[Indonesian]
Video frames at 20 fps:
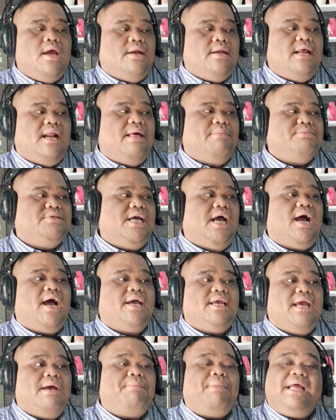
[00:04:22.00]
dalam
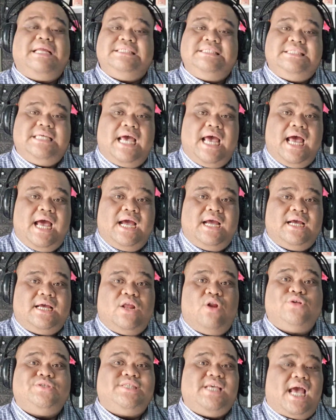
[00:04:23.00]
jangka yang panjang
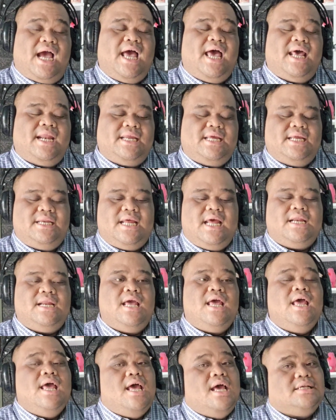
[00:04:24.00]
kalau siang hari dan
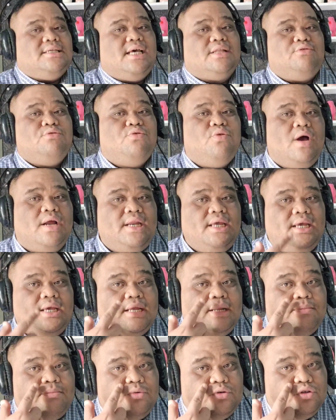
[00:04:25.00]
satu doang nih
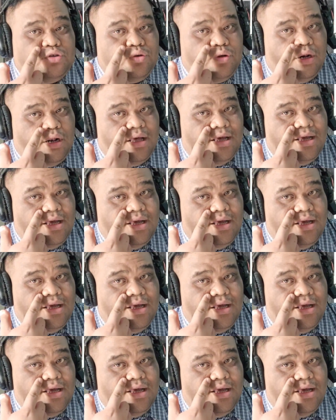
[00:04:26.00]
muncul